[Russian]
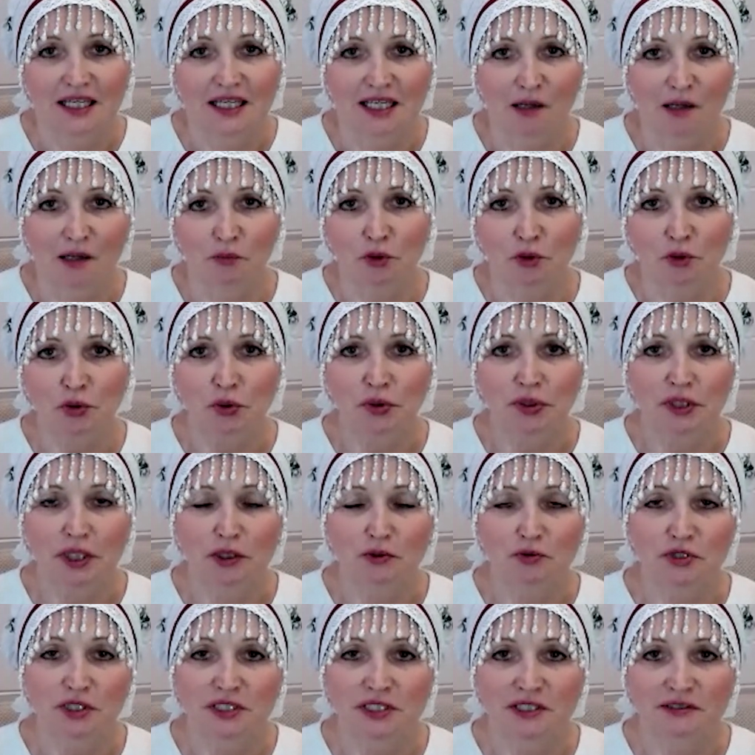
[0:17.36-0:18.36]
Работаю
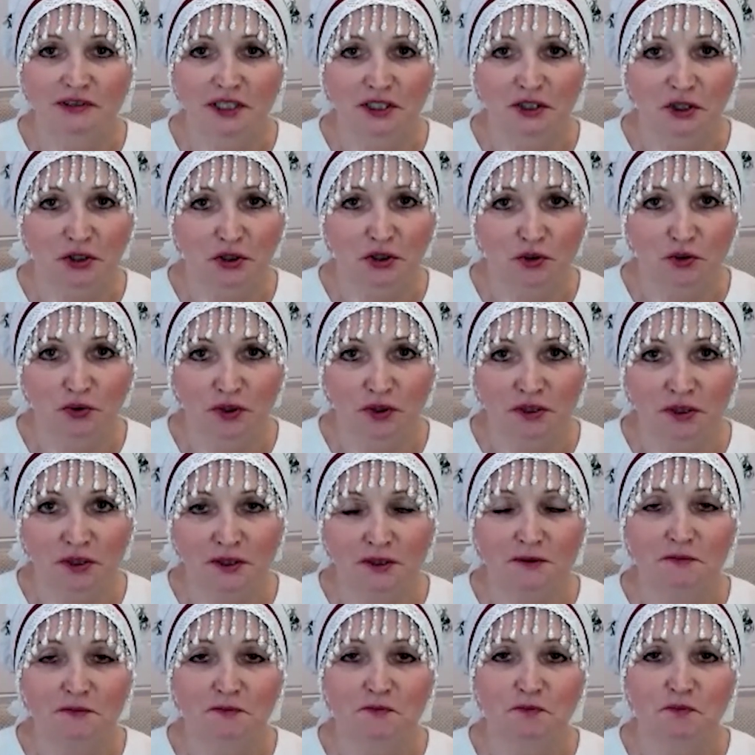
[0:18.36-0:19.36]
я уже девятый год.
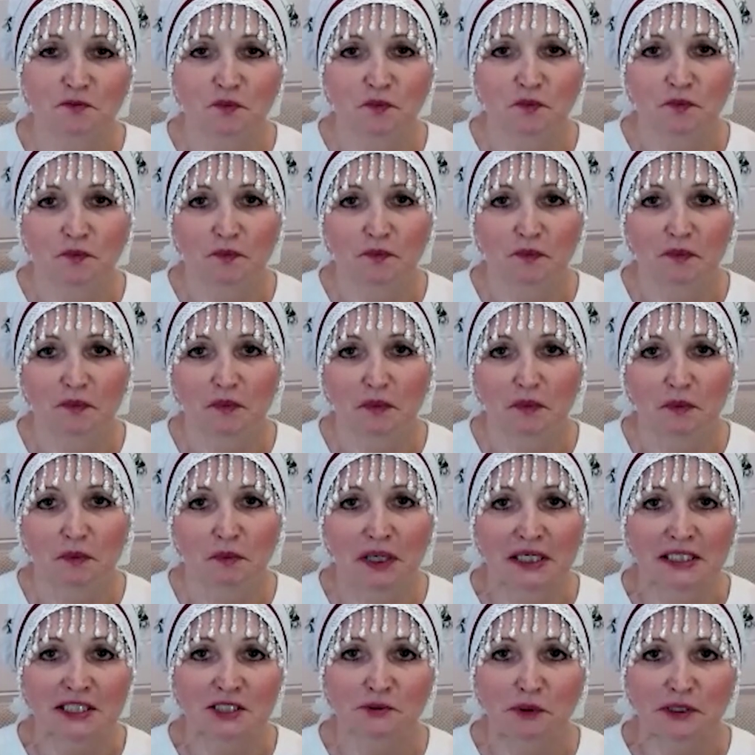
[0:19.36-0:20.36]

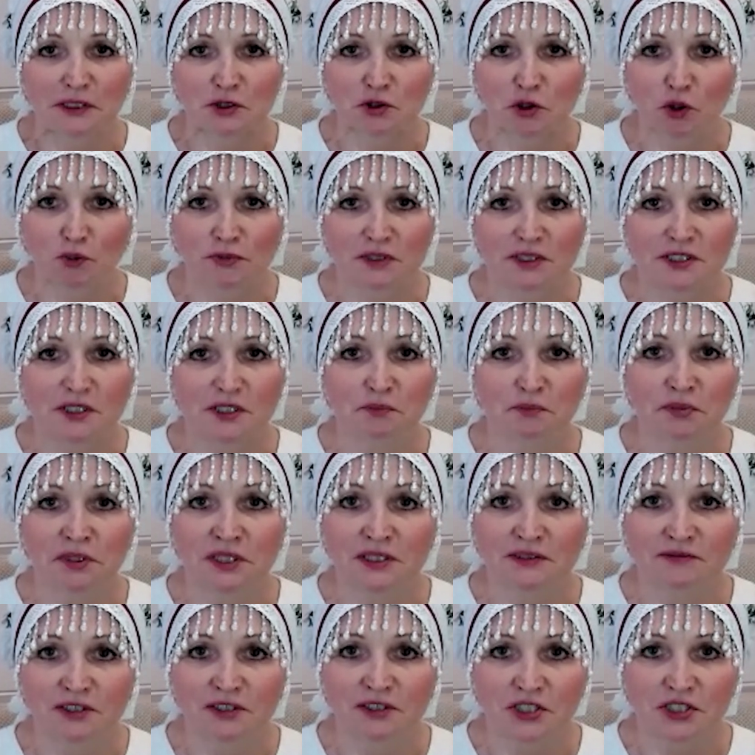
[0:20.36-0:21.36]
Мои способности
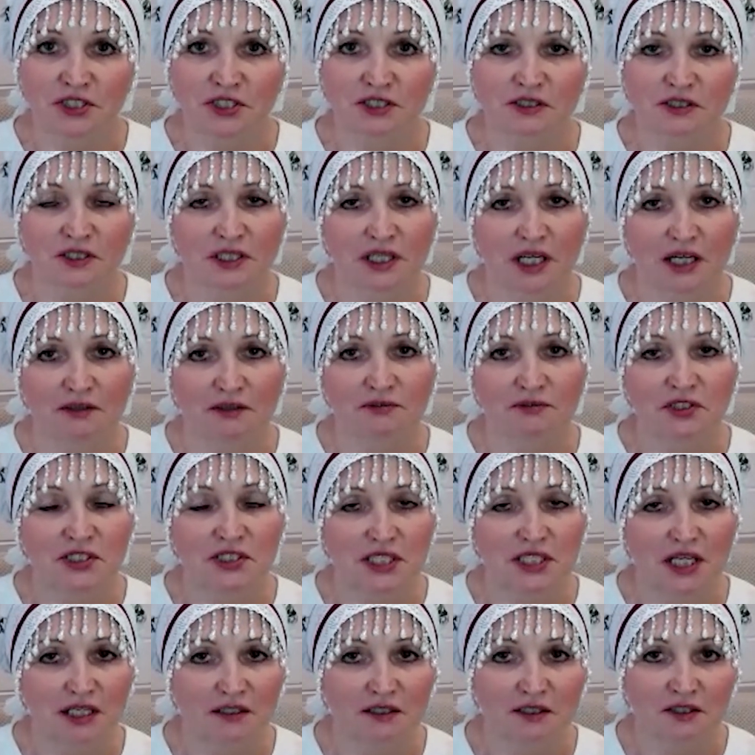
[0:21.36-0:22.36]
подтверждены
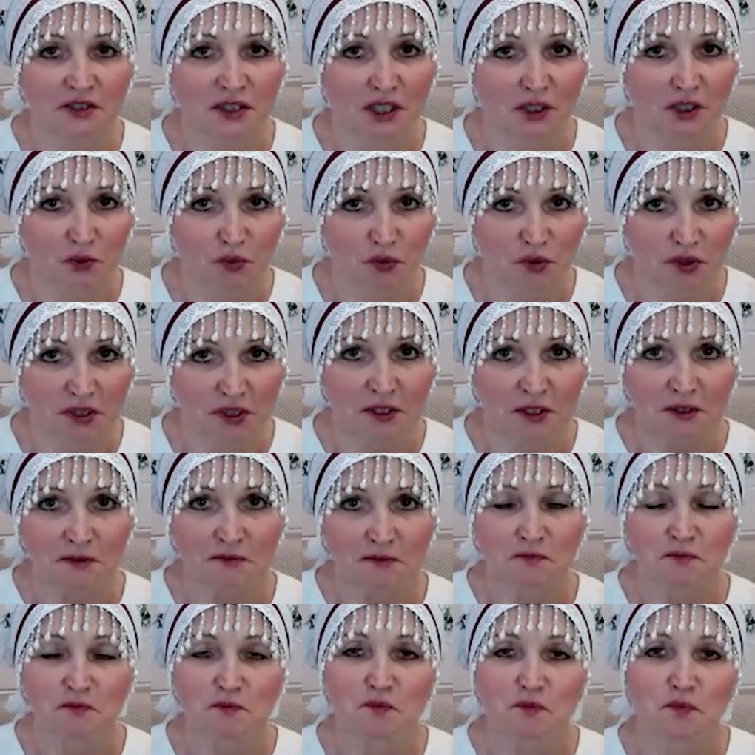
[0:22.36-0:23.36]
официальной наукой.
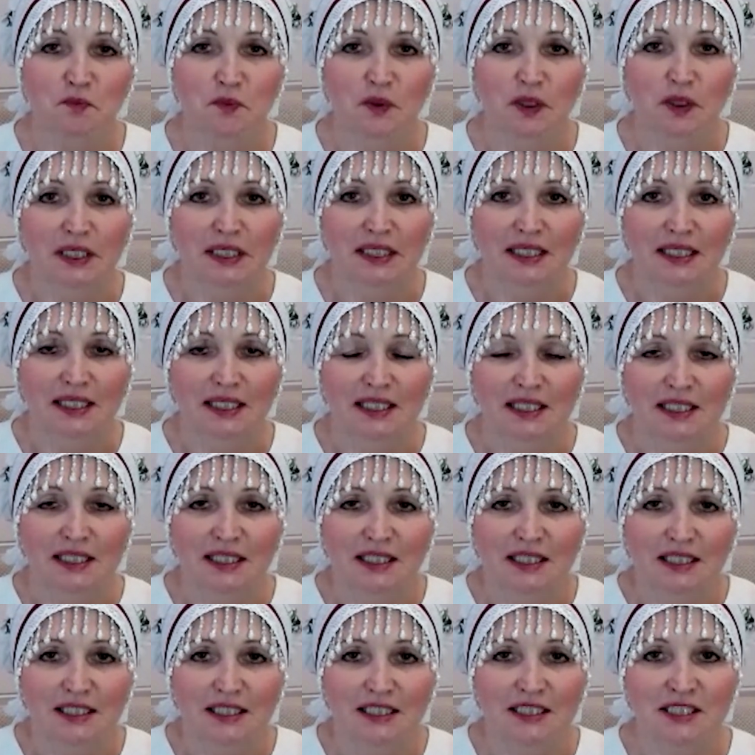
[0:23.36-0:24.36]

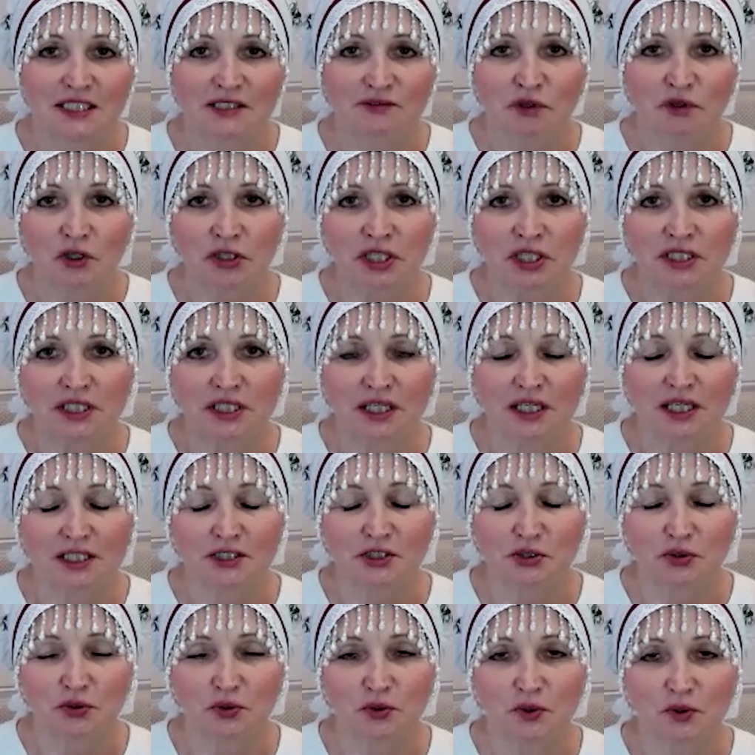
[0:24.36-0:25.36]
И сегодня я
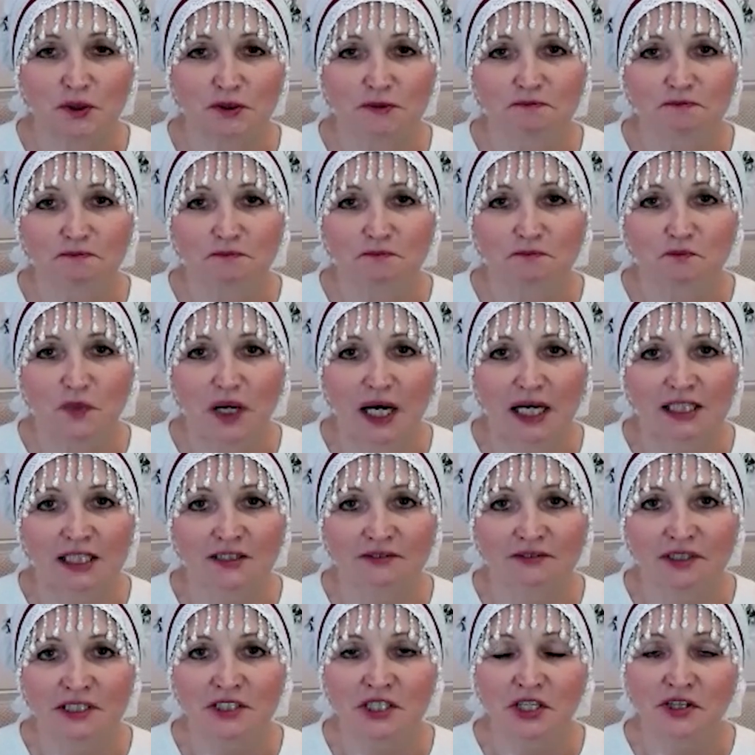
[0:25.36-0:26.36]
хочу
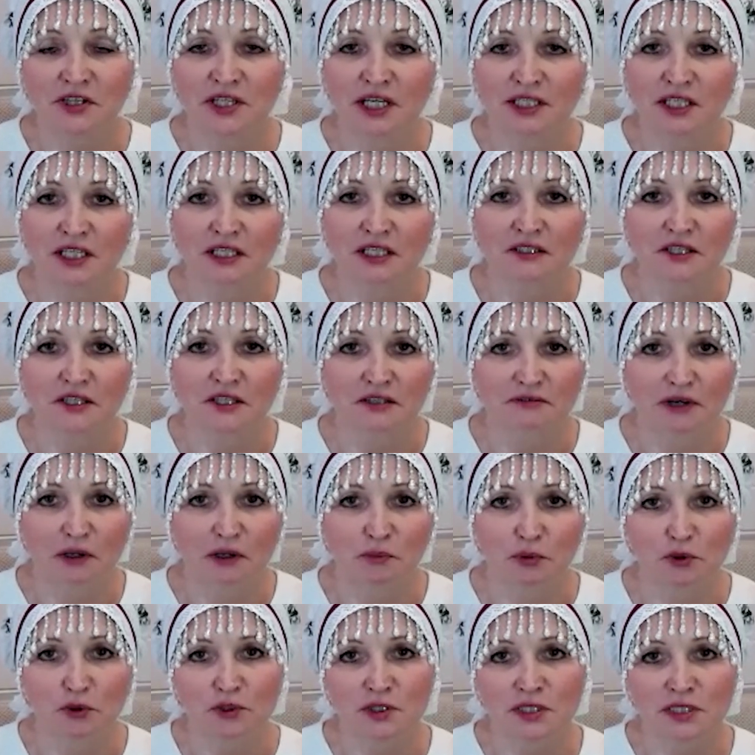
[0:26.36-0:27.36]
ответить на некоторые
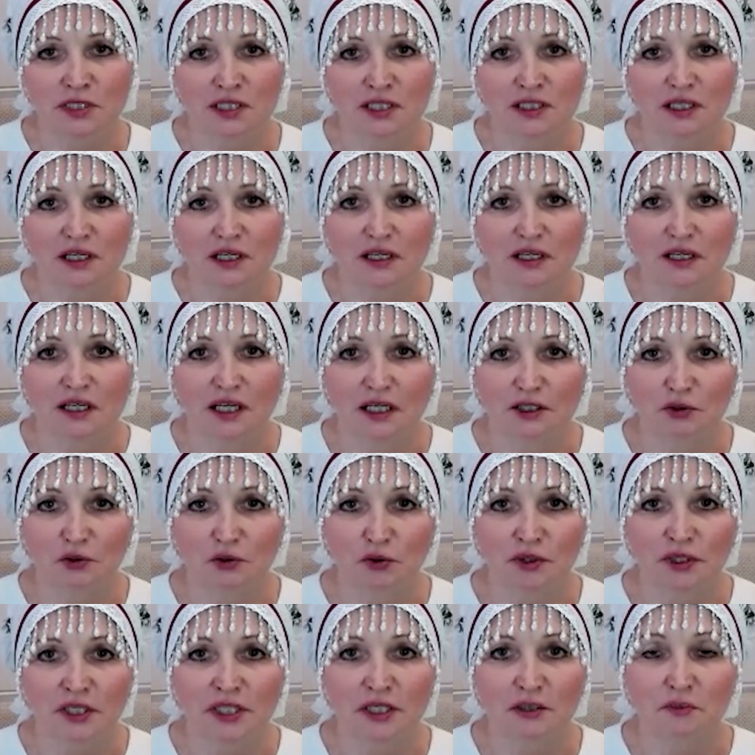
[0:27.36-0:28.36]
вопросы,
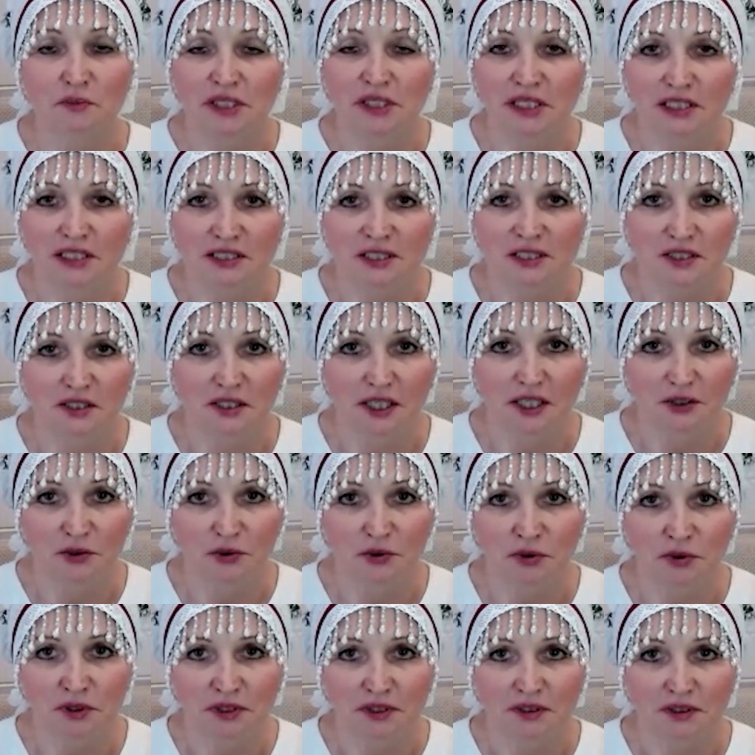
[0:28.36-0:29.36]
которые мне
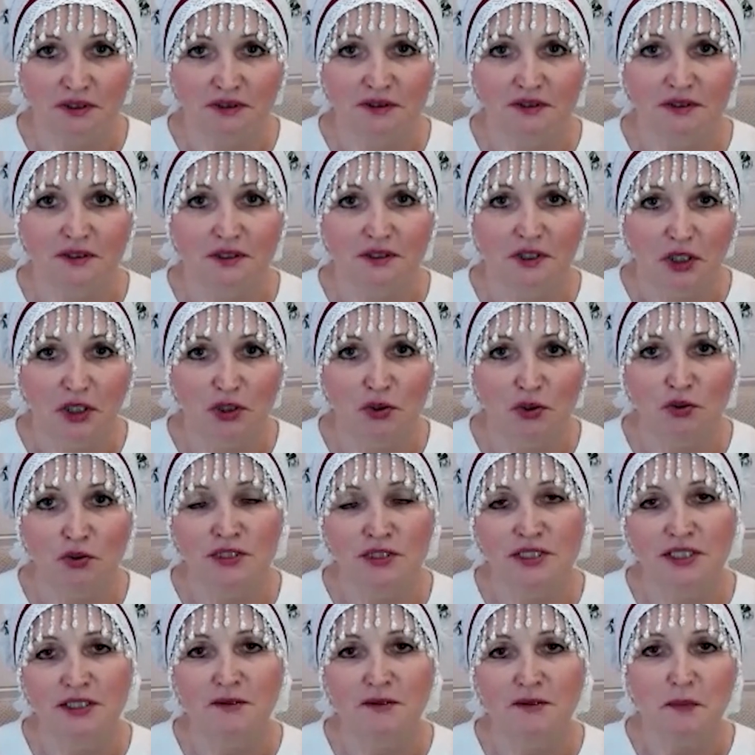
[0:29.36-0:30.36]
задают
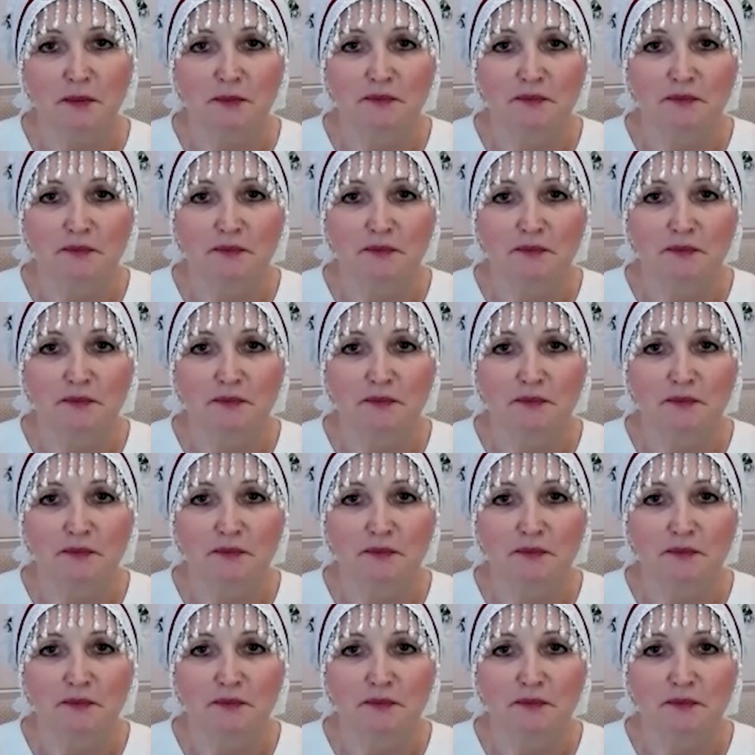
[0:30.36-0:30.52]
люди,